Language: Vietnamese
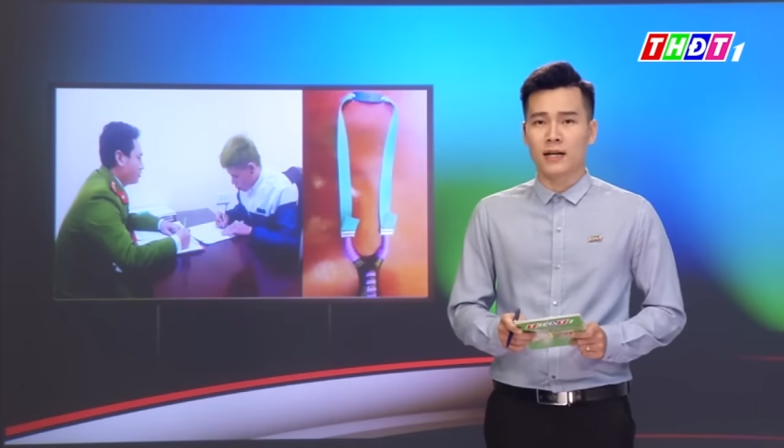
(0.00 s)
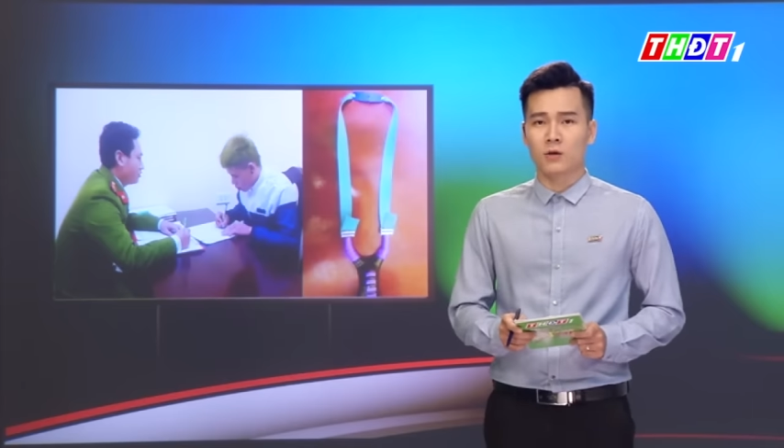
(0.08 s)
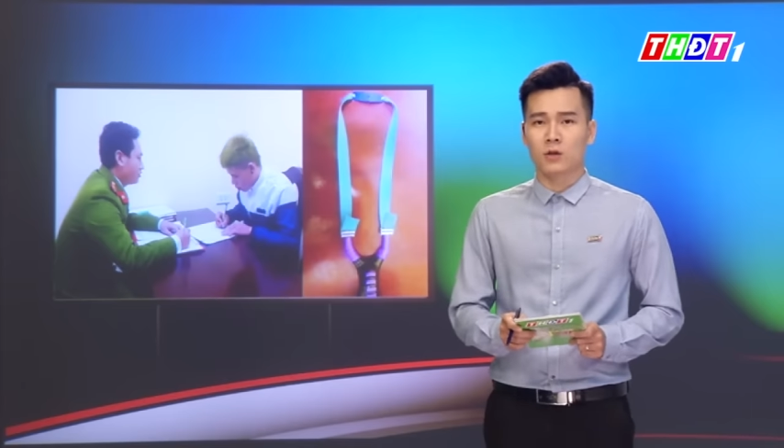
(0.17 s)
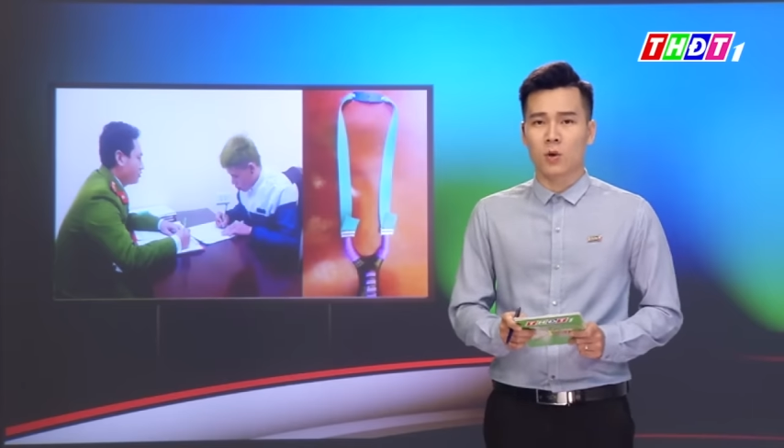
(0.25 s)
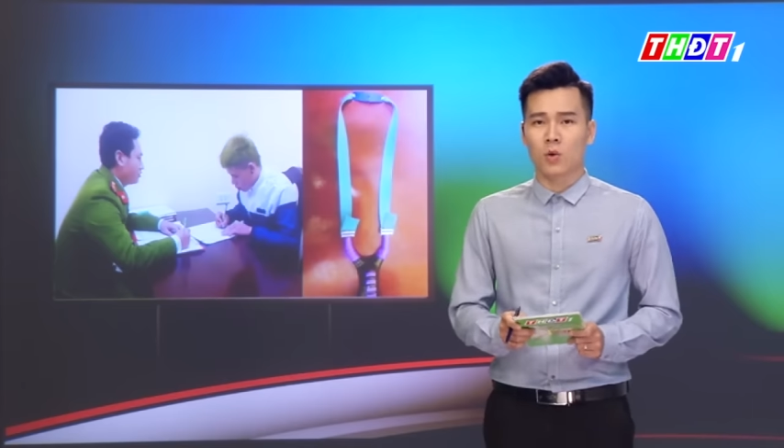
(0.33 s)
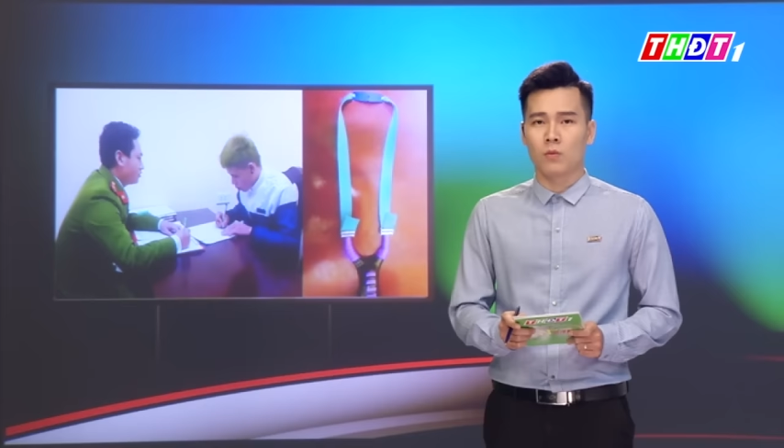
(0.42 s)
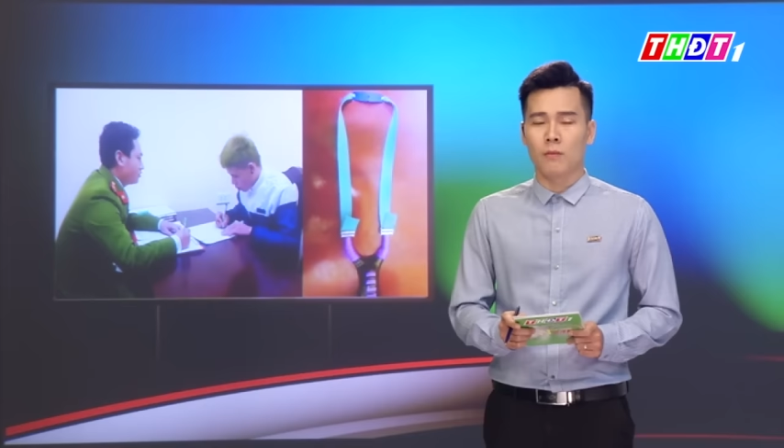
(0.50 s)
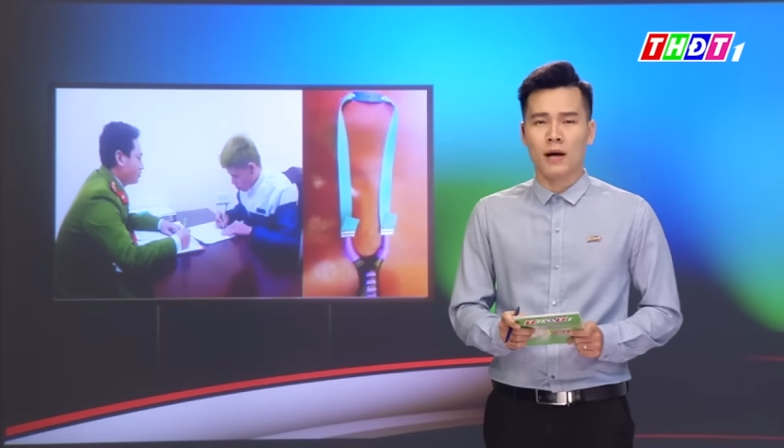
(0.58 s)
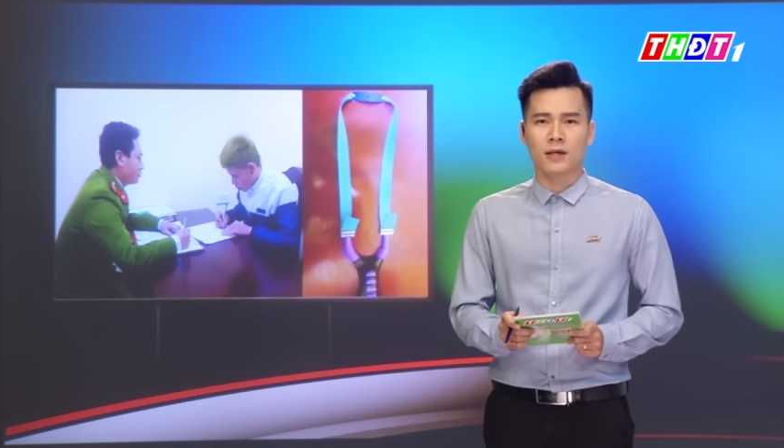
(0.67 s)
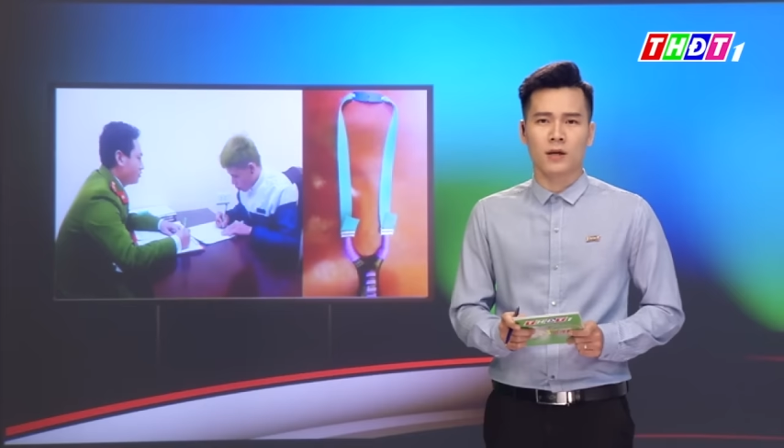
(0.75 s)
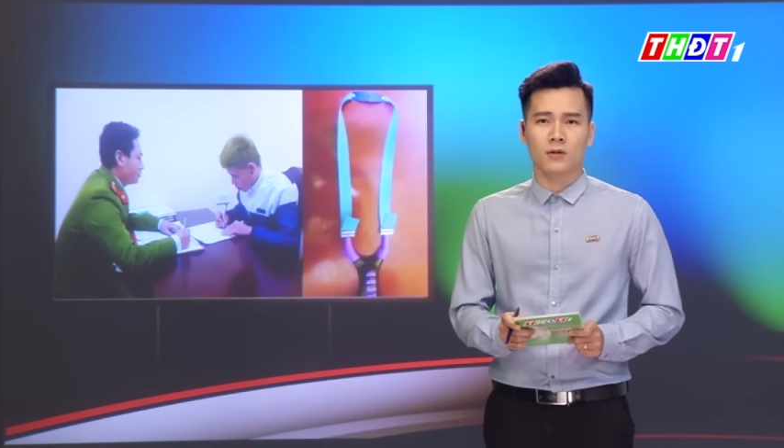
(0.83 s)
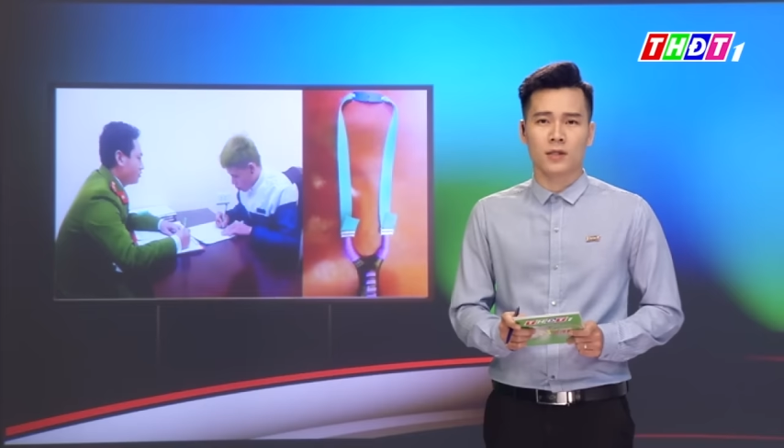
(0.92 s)
cao su
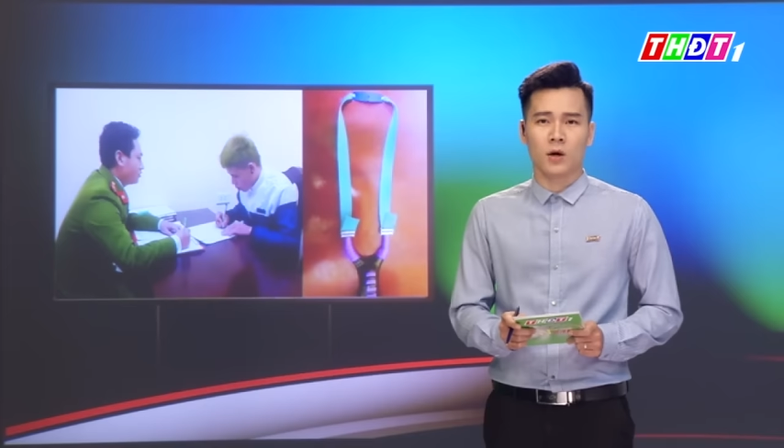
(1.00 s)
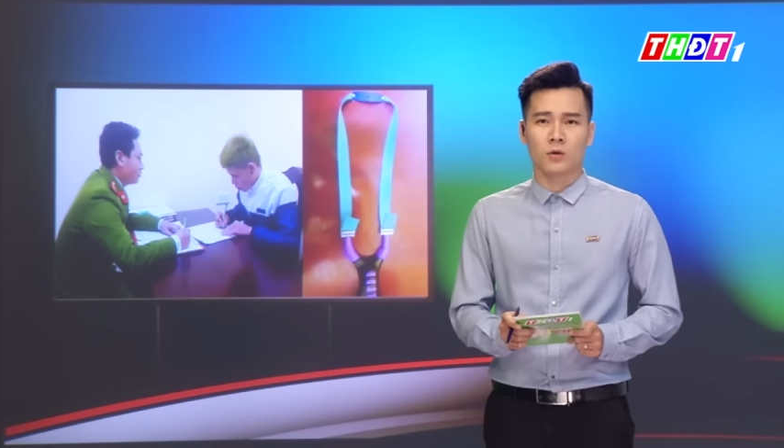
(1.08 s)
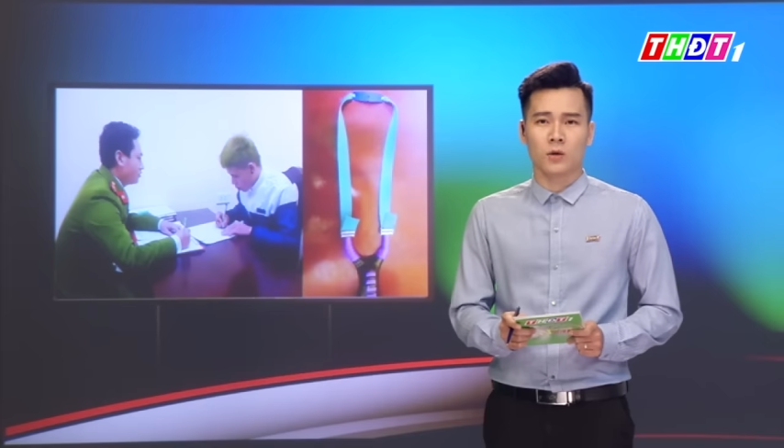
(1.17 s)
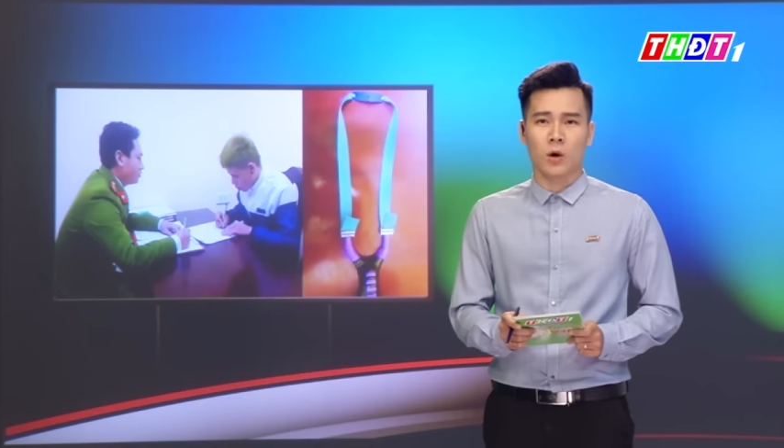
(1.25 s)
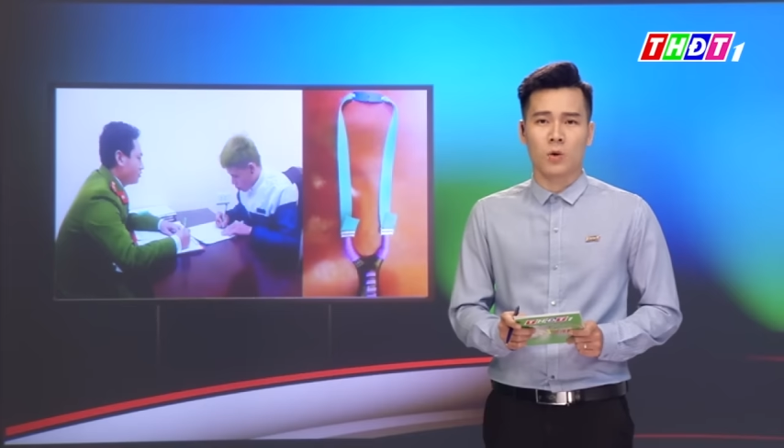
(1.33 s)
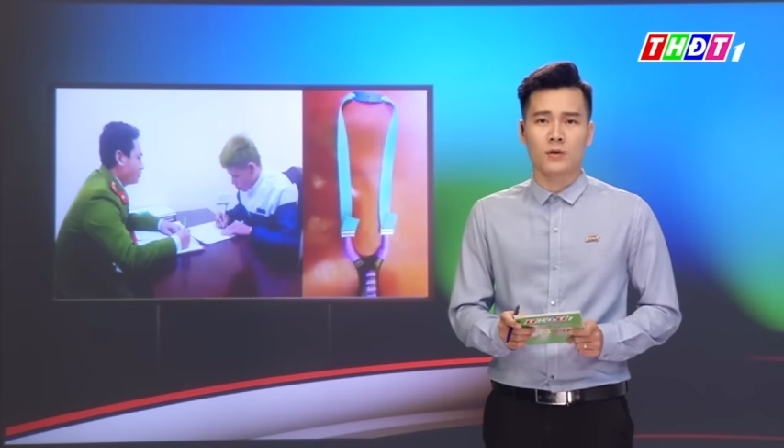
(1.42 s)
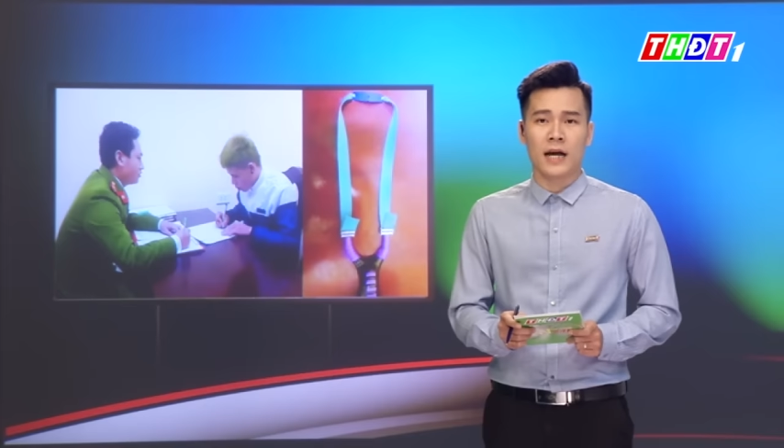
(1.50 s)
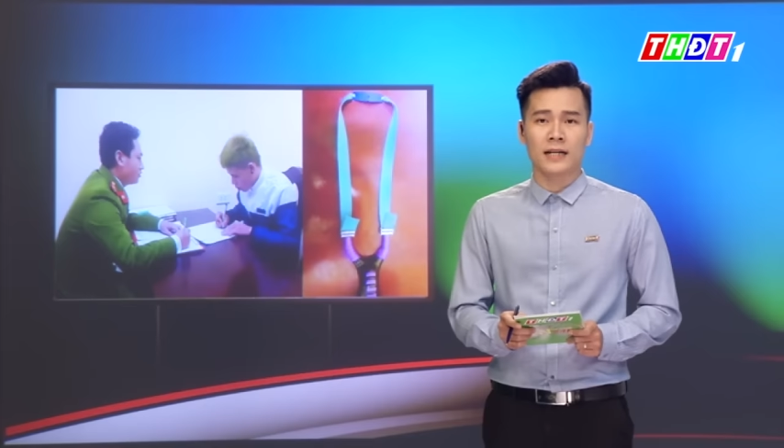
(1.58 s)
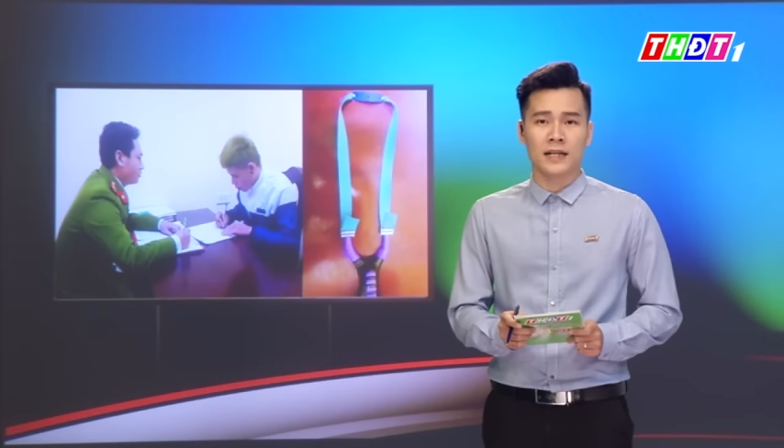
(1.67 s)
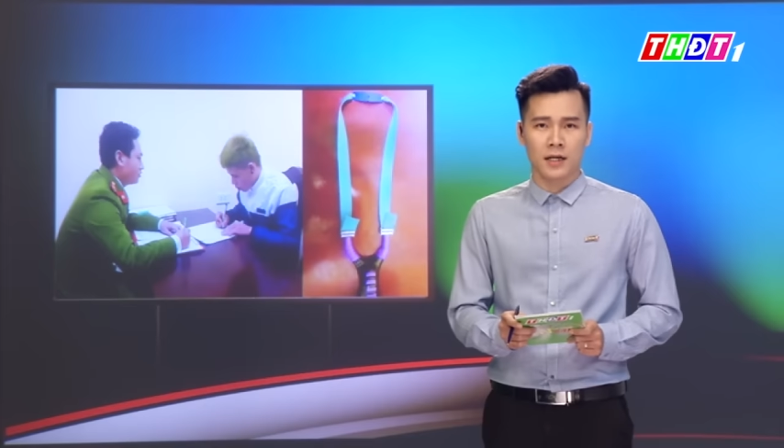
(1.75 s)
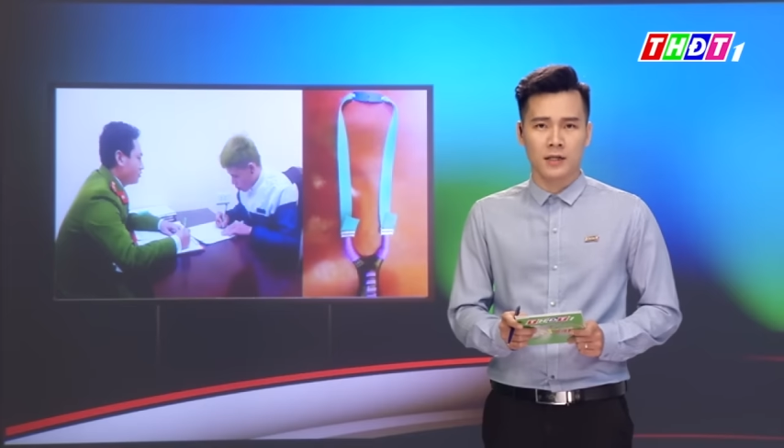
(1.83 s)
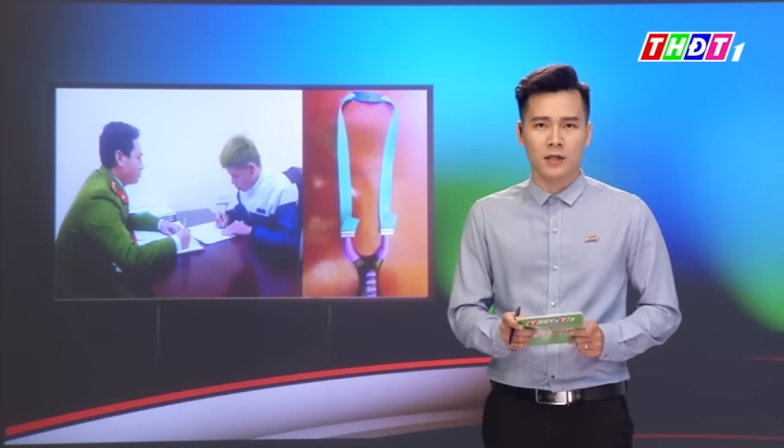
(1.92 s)
bắn vào xe ô tô đang
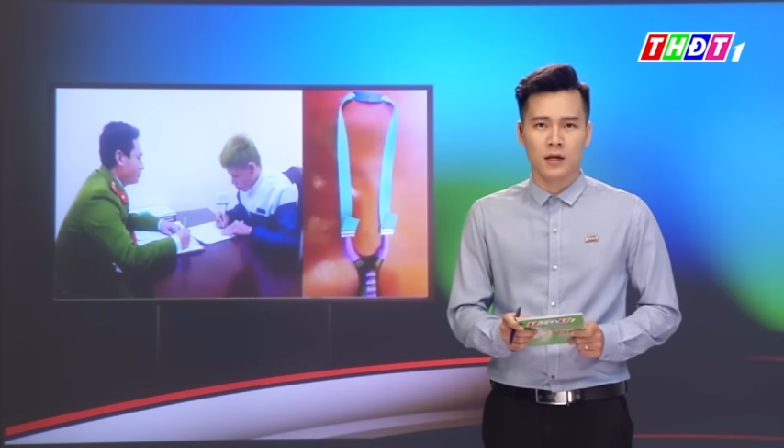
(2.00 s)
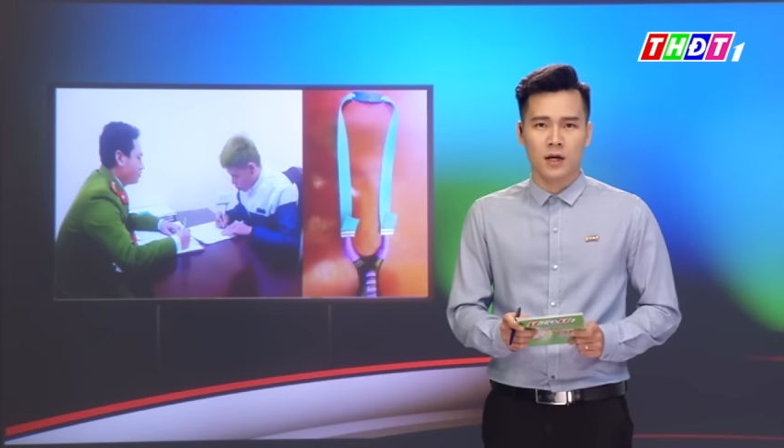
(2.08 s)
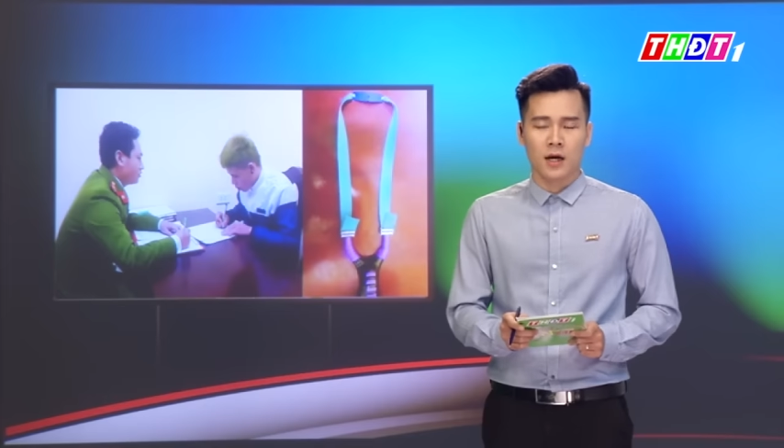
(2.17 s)
đi đường.